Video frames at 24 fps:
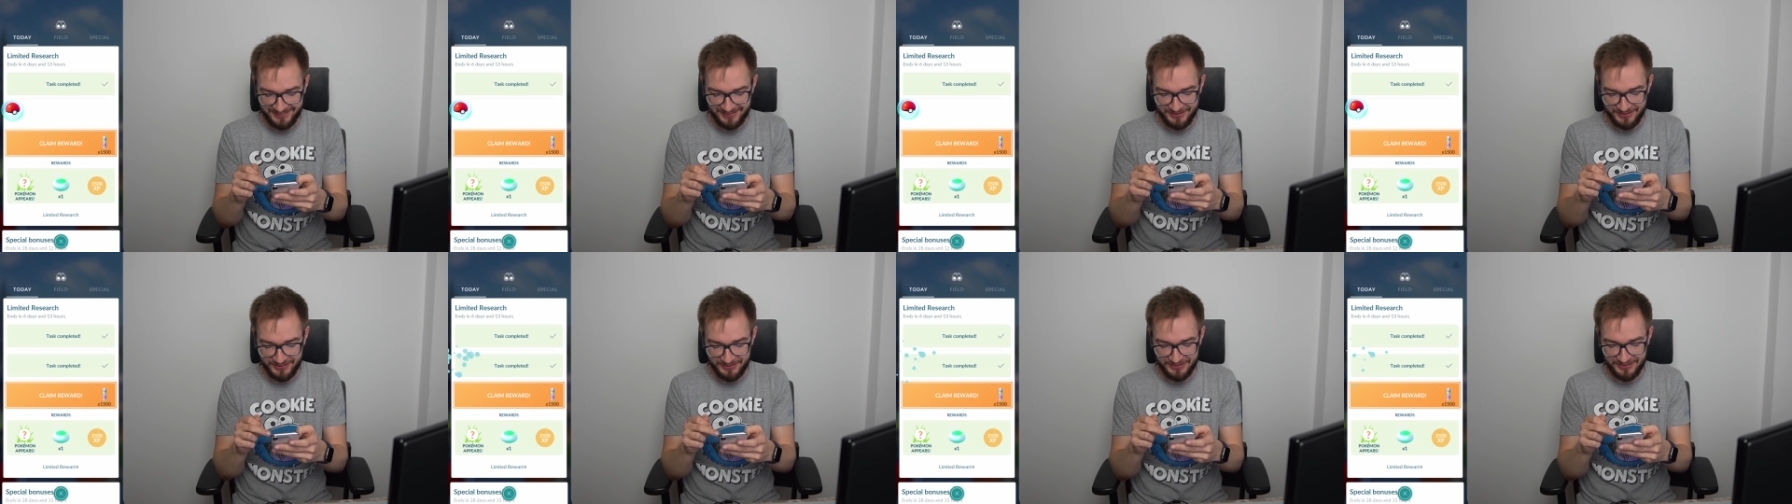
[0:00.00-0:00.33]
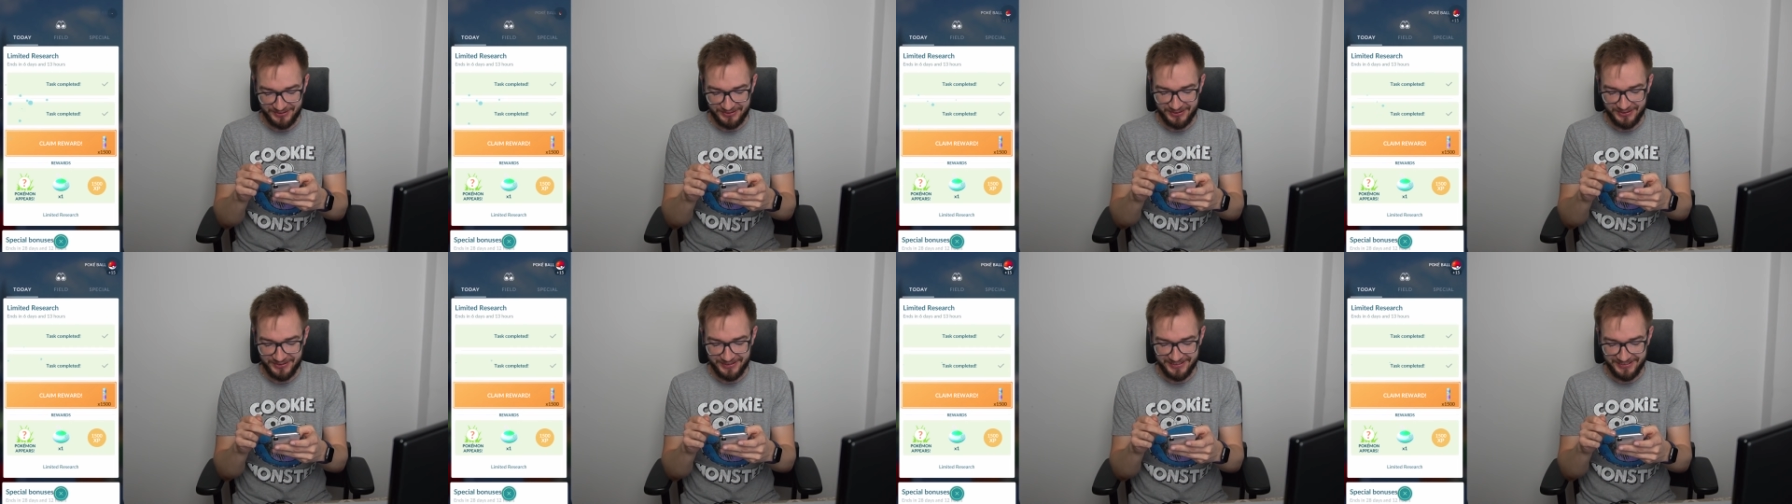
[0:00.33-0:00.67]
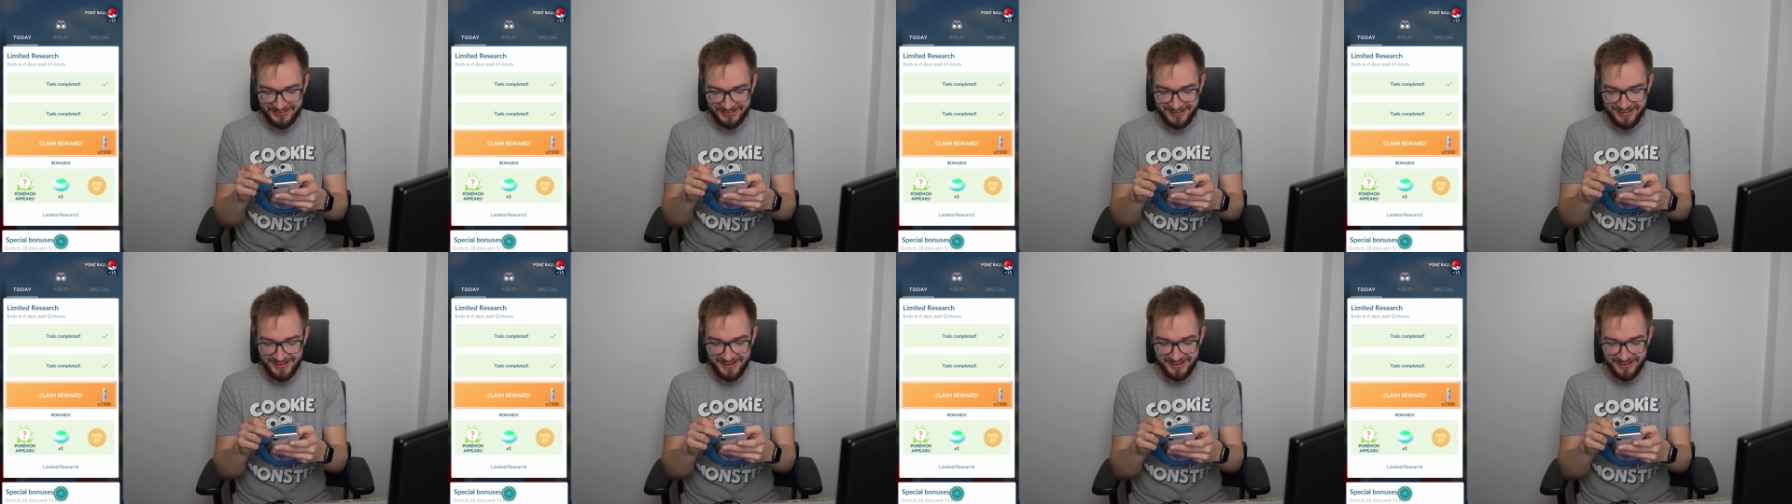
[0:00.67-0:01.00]
Kurczę, szkoda,
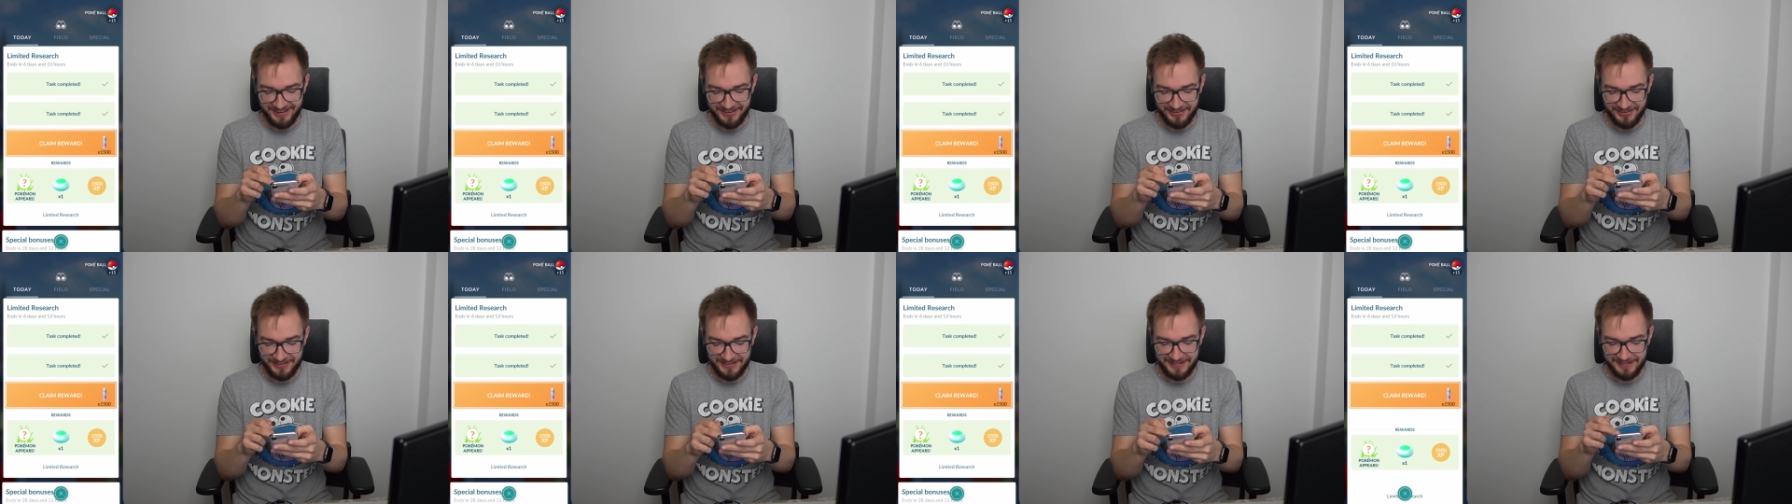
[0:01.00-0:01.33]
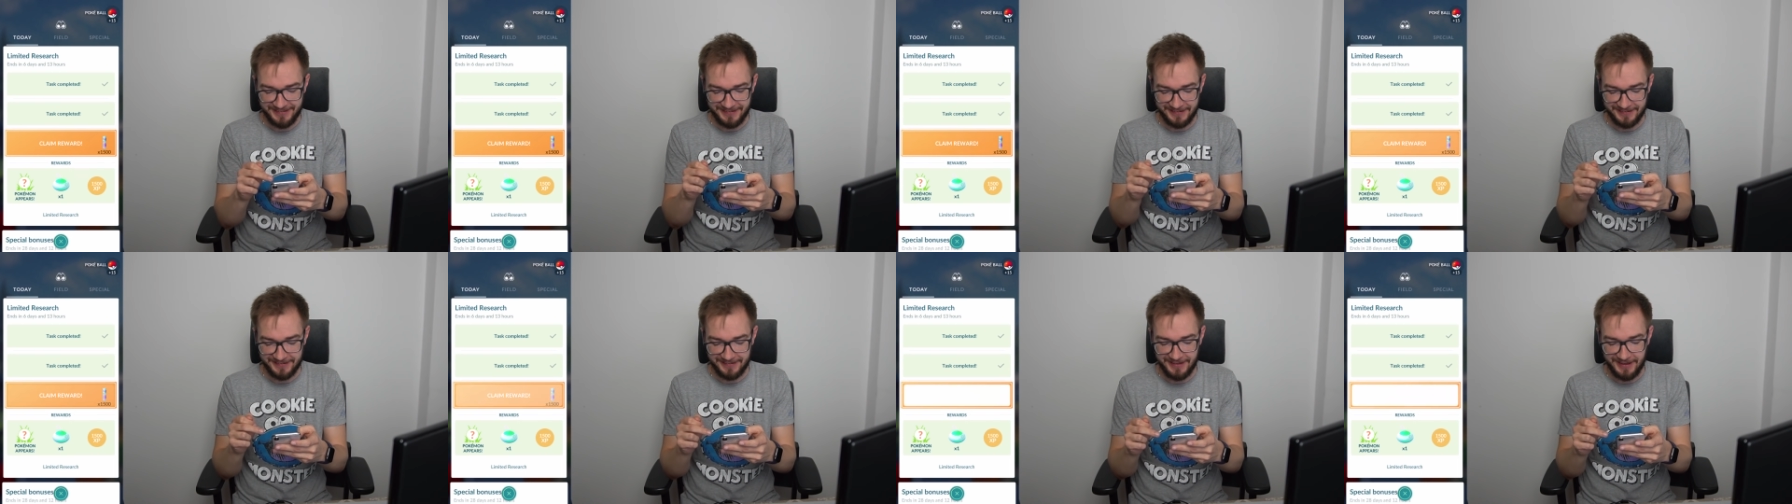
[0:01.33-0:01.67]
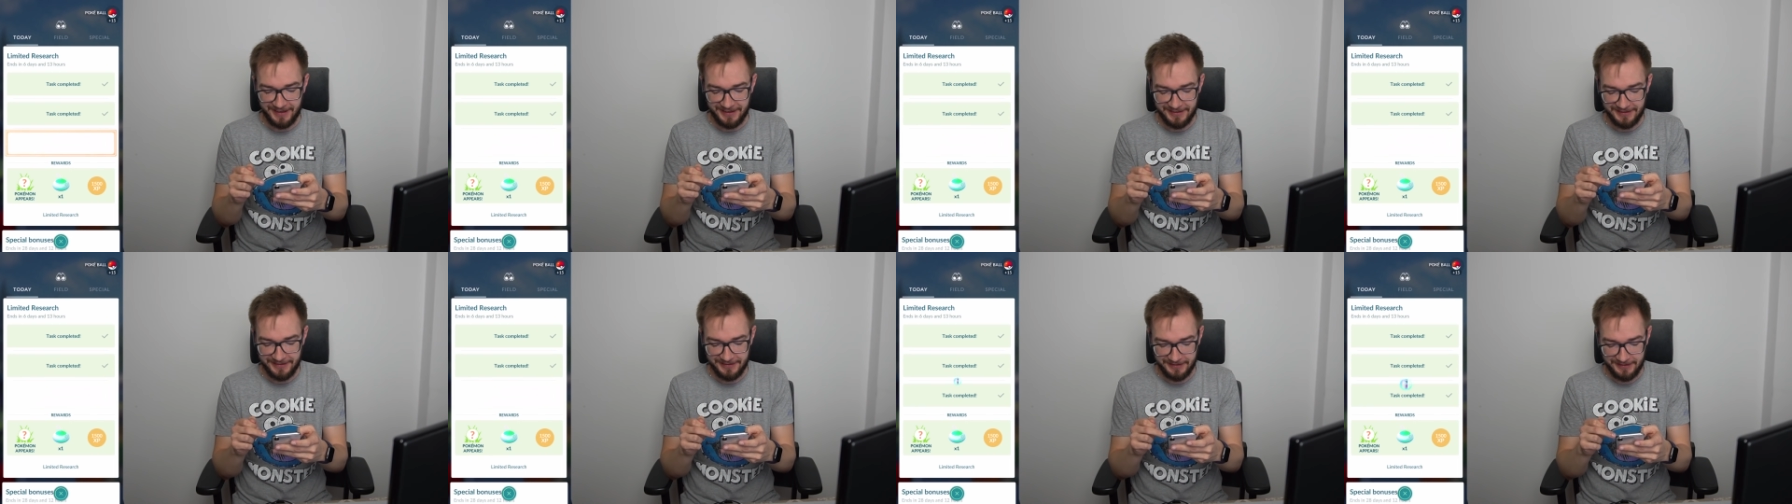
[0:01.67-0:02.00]
że nie jajko, incens
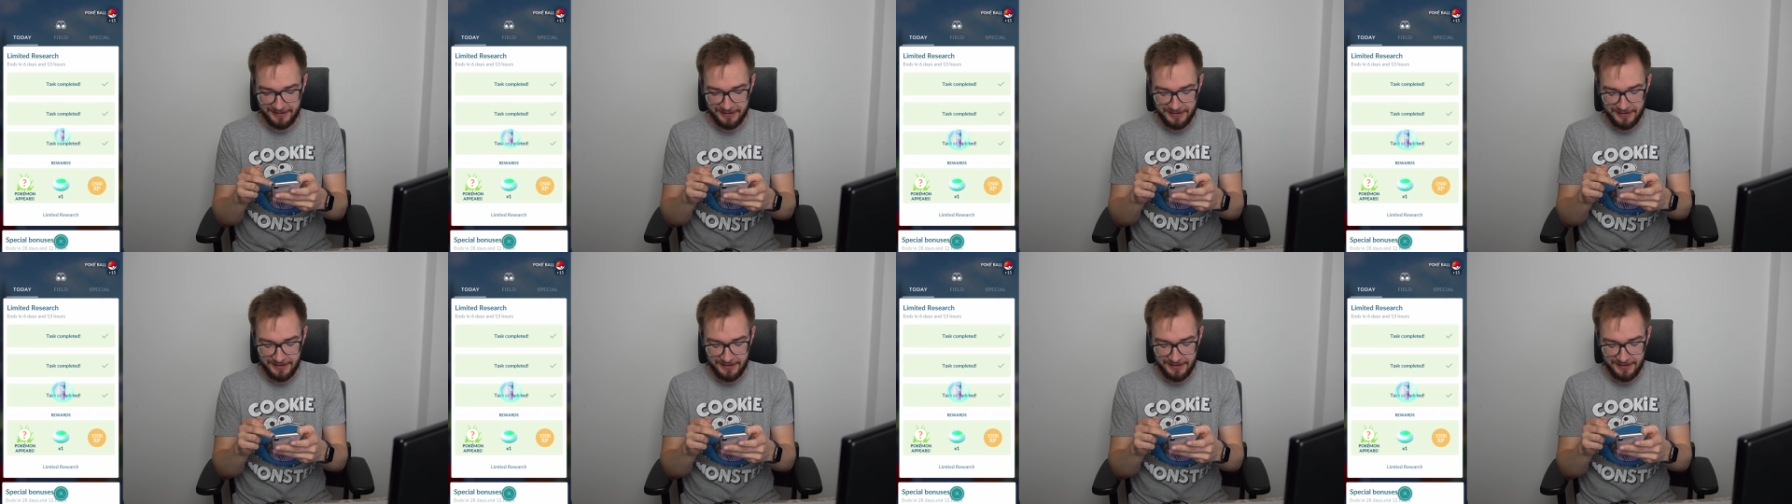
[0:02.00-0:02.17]
dali.